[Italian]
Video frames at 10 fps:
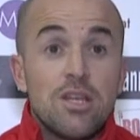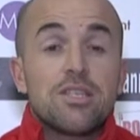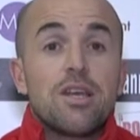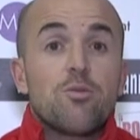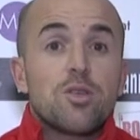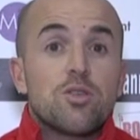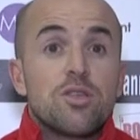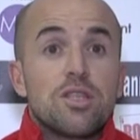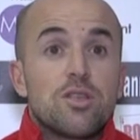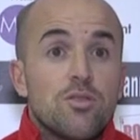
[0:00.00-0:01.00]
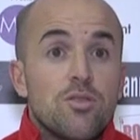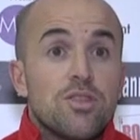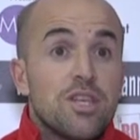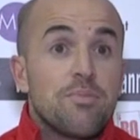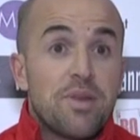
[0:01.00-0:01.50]
sia in questo inizio
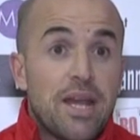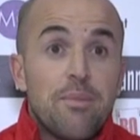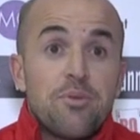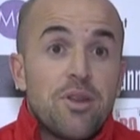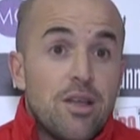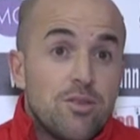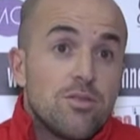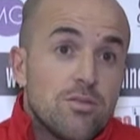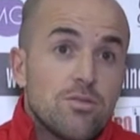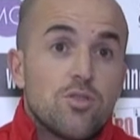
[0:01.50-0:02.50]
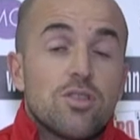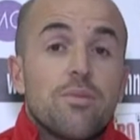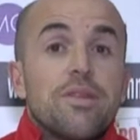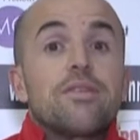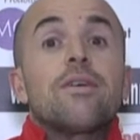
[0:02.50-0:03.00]
di precampionato,
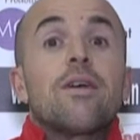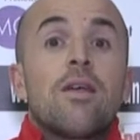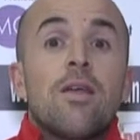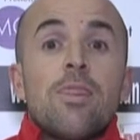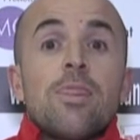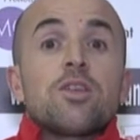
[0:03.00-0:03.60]
giustamente.